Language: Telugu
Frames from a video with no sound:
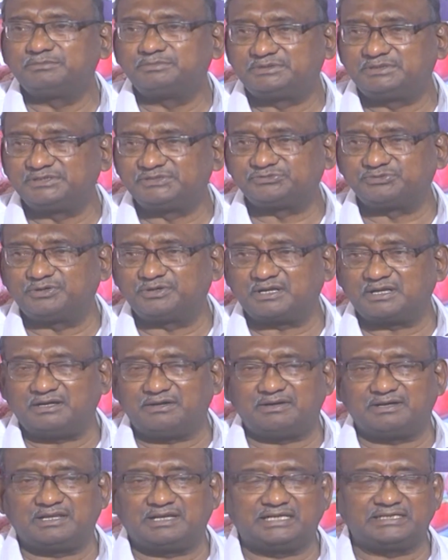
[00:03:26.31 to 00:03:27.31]
తీసుకొని
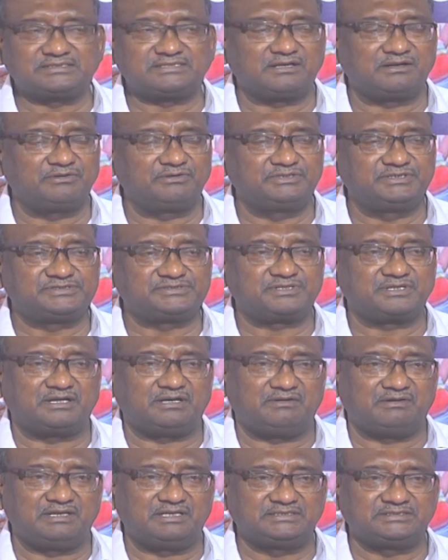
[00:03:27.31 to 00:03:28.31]
రావాలి ఆచరణలోకి
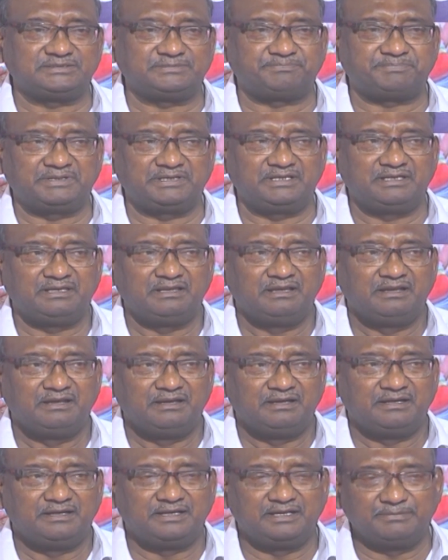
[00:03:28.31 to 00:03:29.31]
తీసుకురావాలని చెప్పి
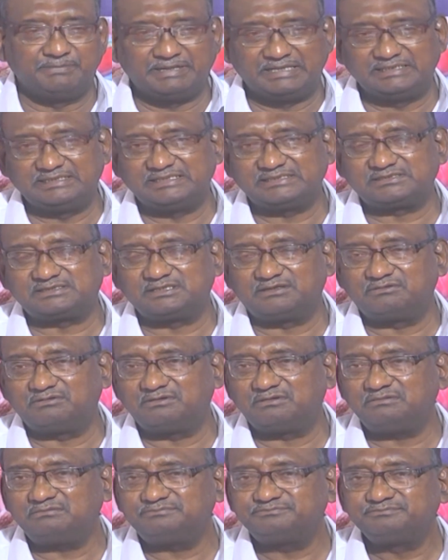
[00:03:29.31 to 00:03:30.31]
డిమాండ్ చేస్తా
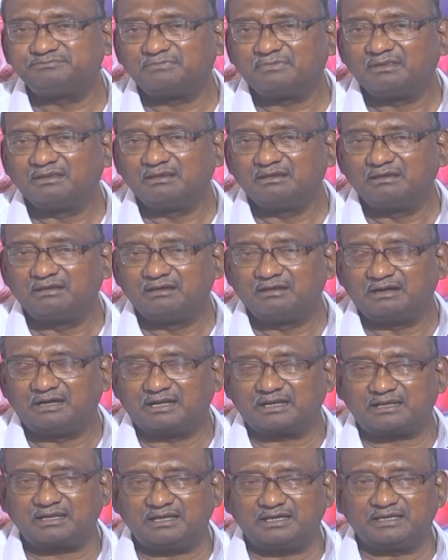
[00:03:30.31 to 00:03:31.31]
ఉన్నాం
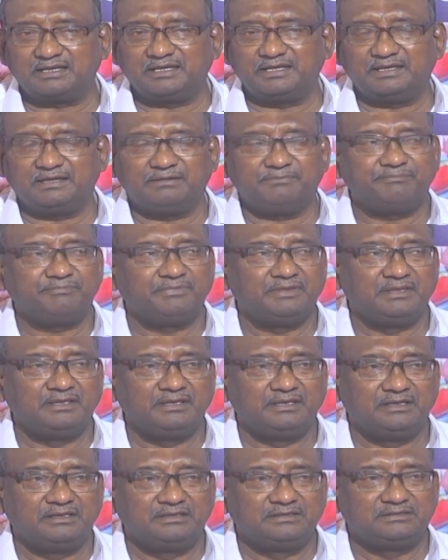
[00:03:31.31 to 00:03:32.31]
అట్లాగే
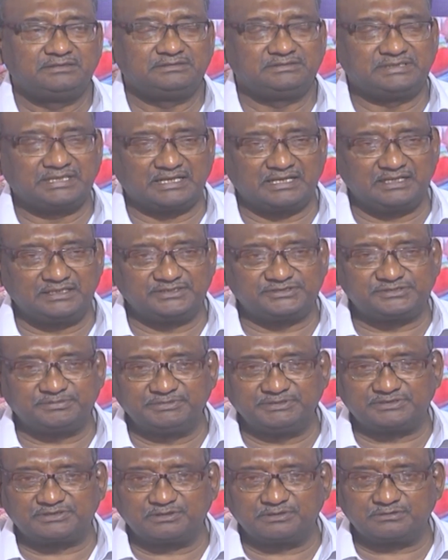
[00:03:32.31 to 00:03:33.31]
జర్నలిస్ట్
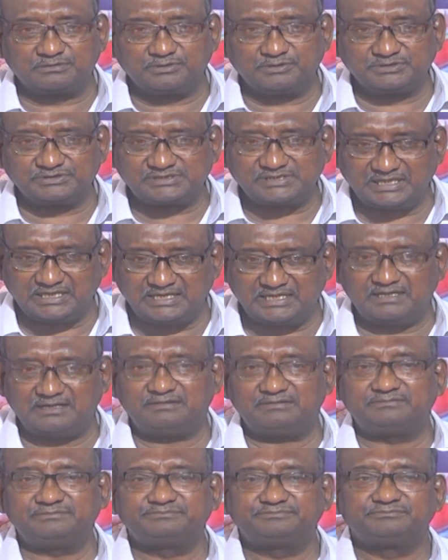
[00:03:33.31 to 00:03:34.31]
మిత్రులతో సహా
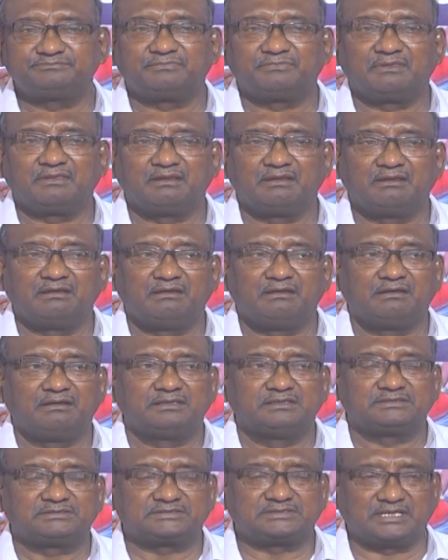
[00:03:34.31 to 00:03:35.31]

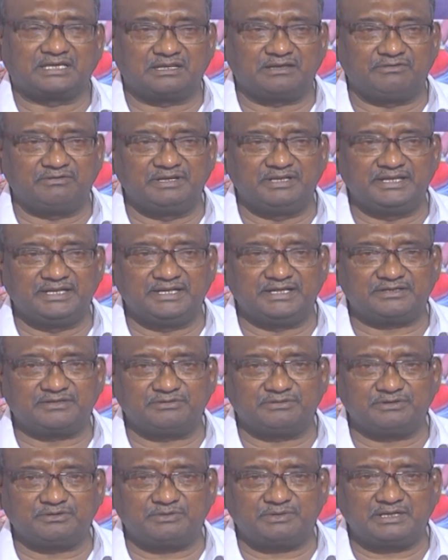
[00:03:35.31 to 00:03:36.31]
స్థలం
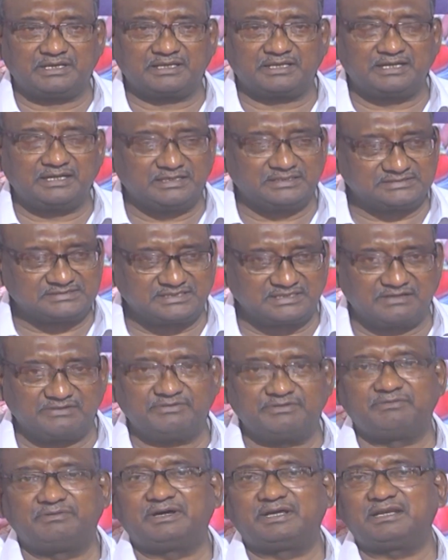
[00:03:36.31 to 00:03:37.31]
లేనటువంటి వాళ్ళకి ఇళ్ల స్థలం
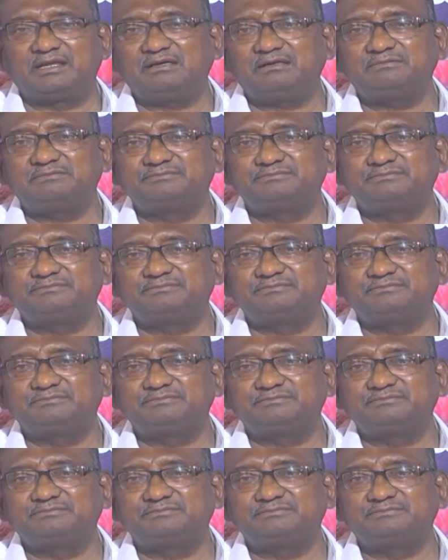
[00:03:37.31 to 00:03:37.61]
ఇవ్వాలా